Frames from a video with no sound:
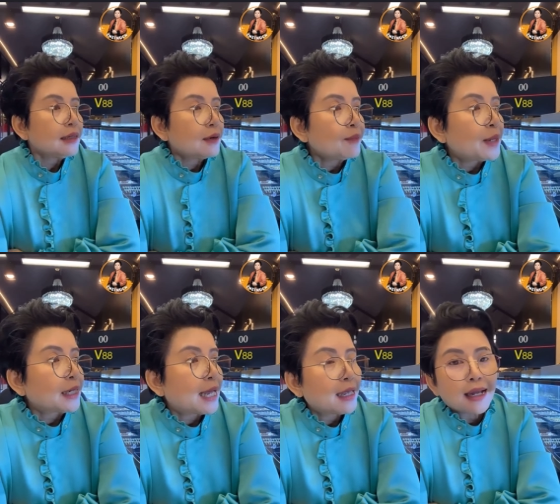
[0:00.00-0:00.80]
อ่า
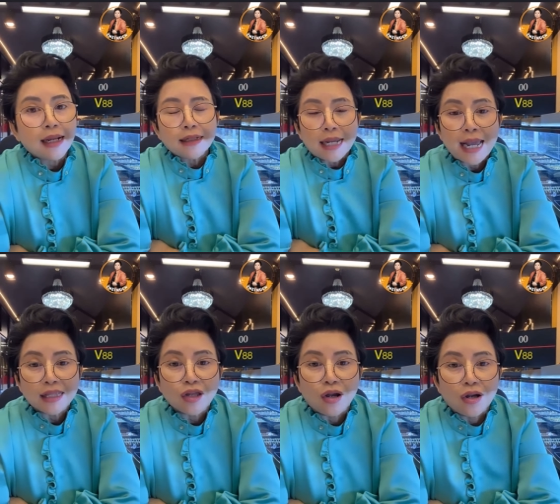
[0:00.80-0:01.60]
แล้วเป็นไงอ่ะแล้ว
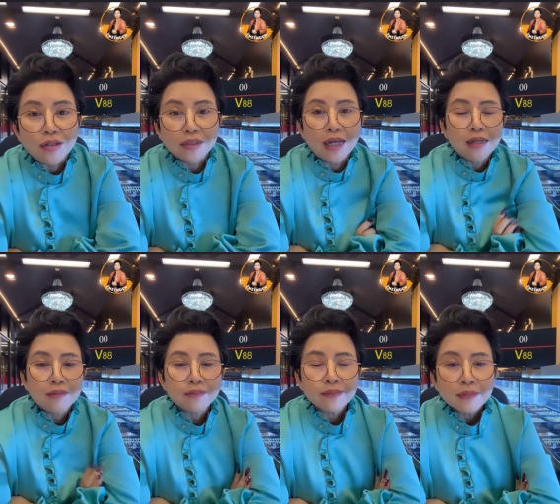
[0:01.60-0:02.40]
ยังไงต่อ
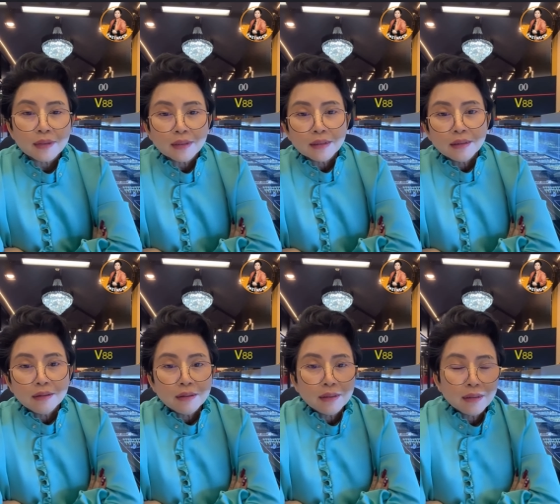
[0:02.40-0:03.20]
นะ
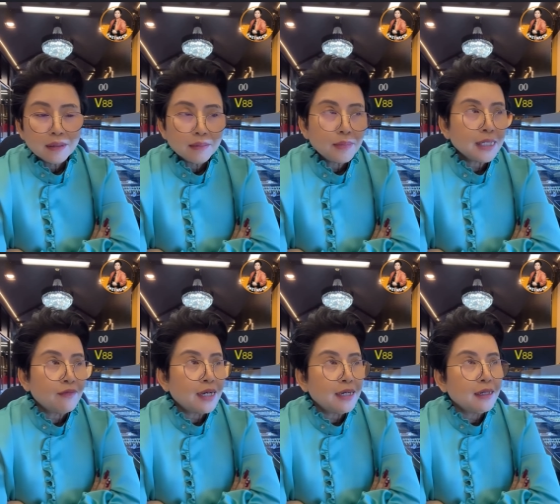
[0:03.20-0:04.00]

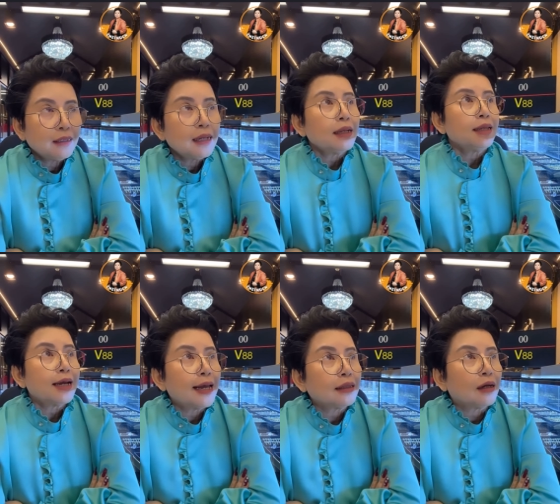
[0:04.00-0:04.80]
ไม่ใช่วันแล้ว
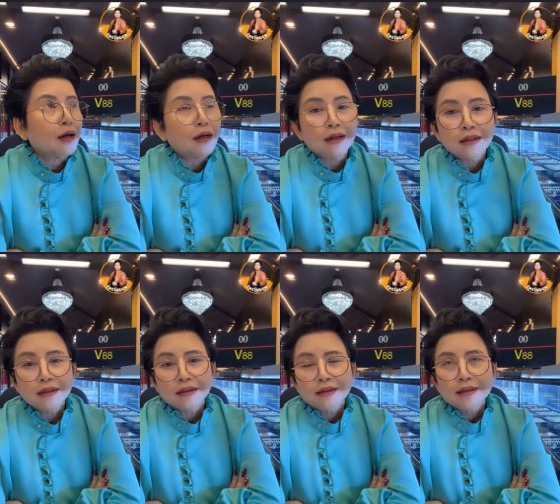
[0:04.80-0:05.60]
ยังไงต่อ
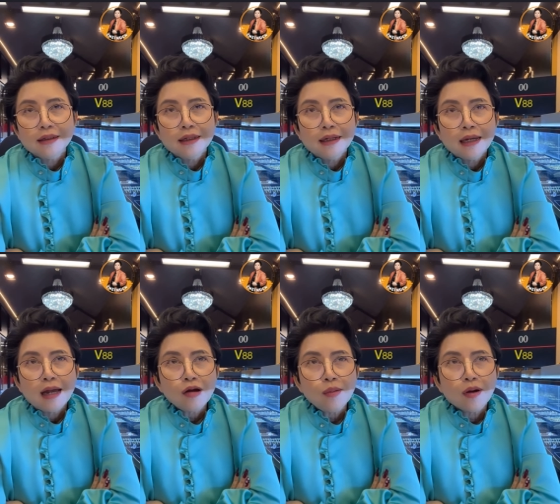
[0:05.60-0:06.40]

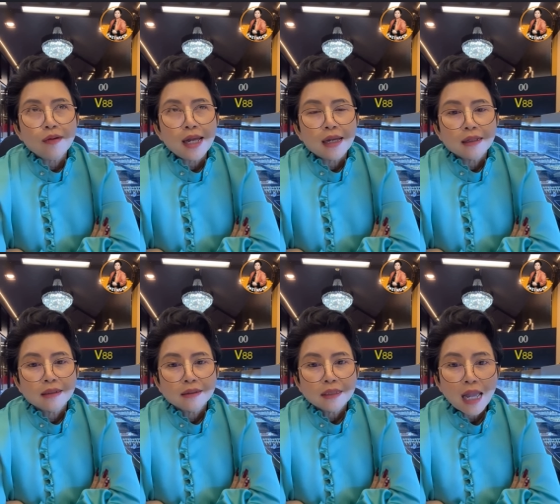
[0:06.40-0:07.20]
เขาก็บอกว่า
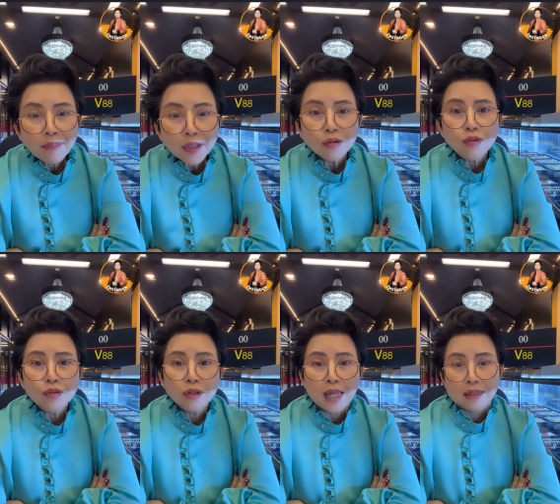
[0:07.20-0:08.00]
ถ้าเป็น
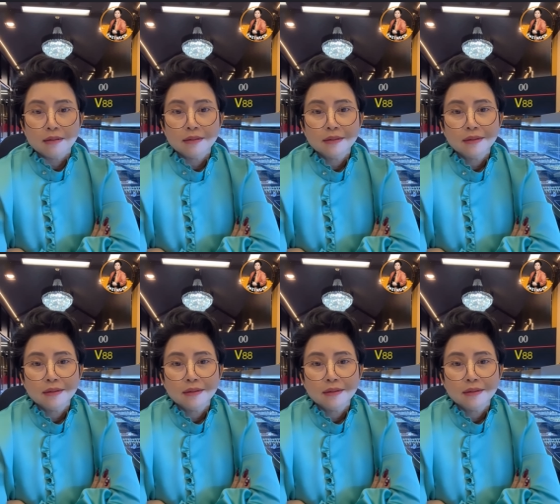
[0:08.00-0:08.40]
คุณน่ะ